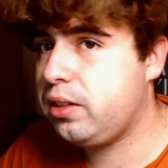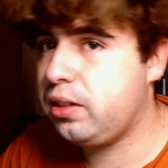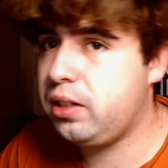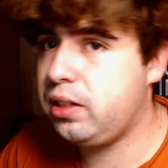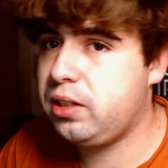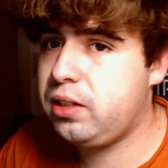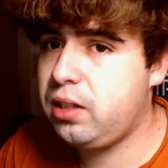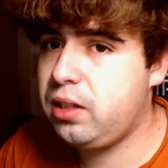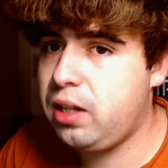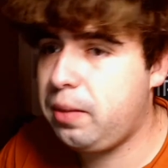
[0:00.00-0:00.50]

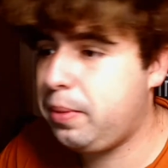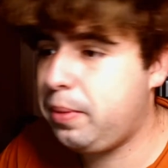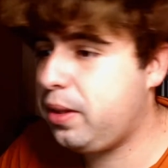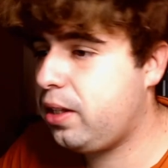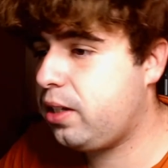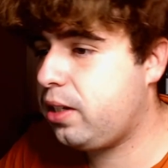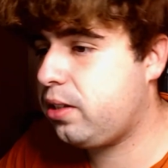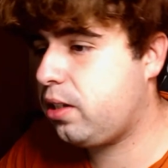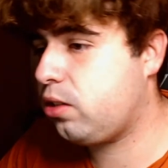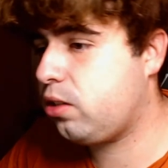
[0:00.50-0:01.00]
Este tiene
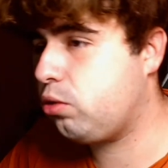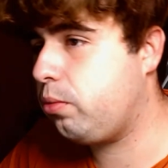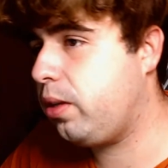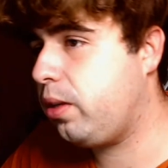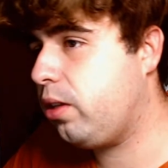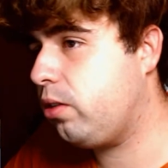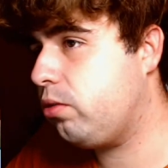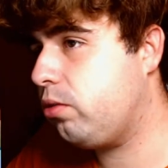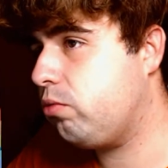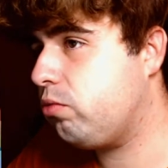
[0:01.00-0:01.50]
pinta de estar
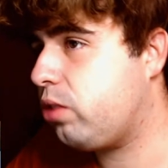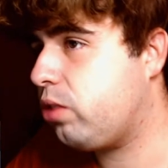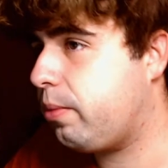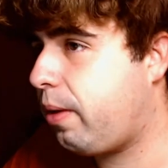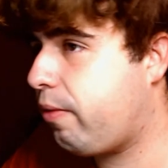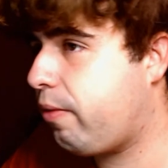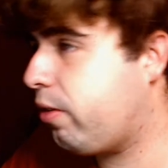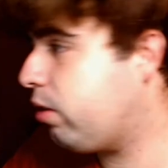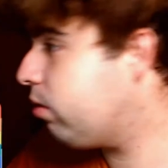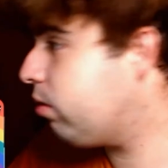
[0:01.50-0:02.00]
subido en un
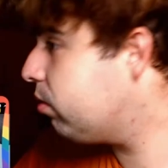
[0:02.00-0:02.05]
semáforo,